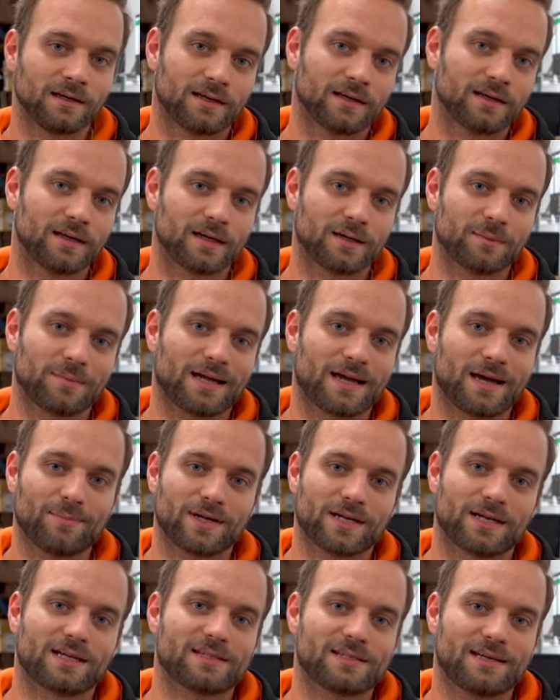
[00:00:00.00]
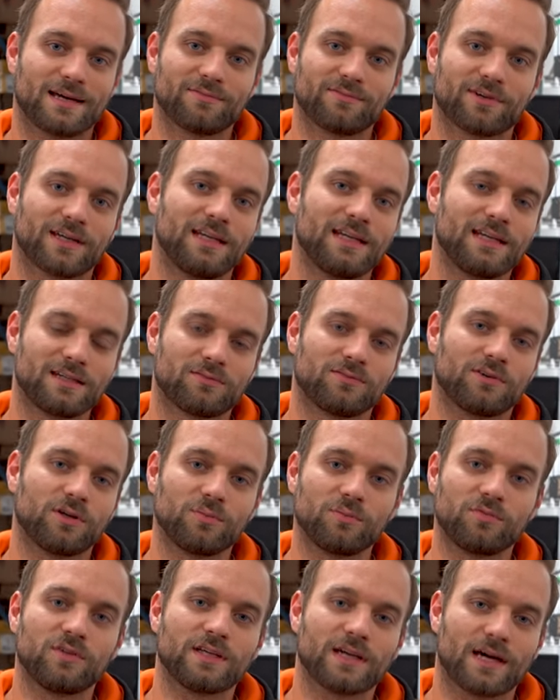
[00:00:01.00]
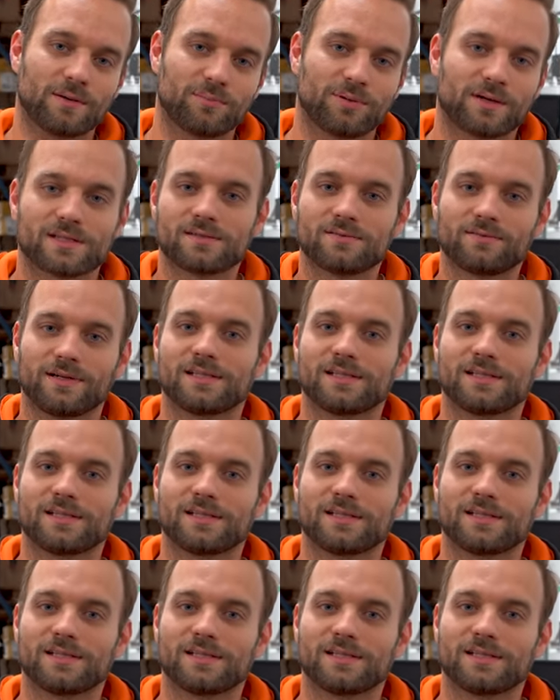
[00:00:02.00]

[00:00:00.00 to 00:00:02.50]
ähm, kann man das einfach nicht vernünftig anpassen,